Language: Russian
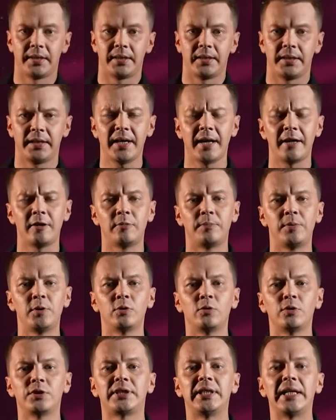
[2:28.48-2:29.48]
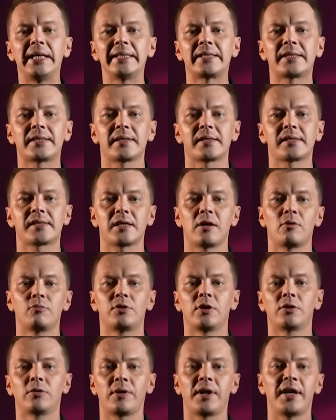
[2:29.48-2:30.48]
Я люблю делиться с
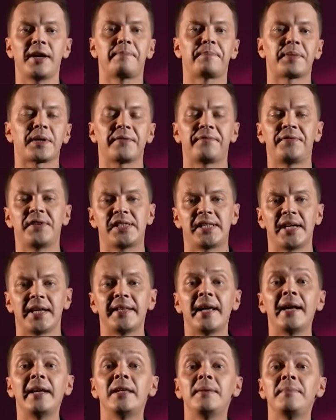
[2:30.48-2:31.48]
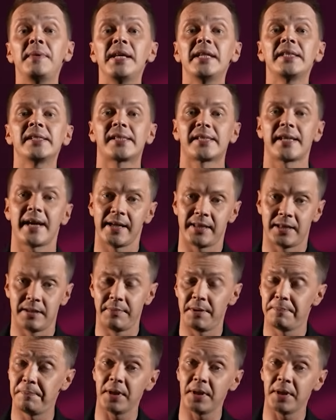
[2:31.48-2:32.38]
аудиторией профессиональными инсайдами,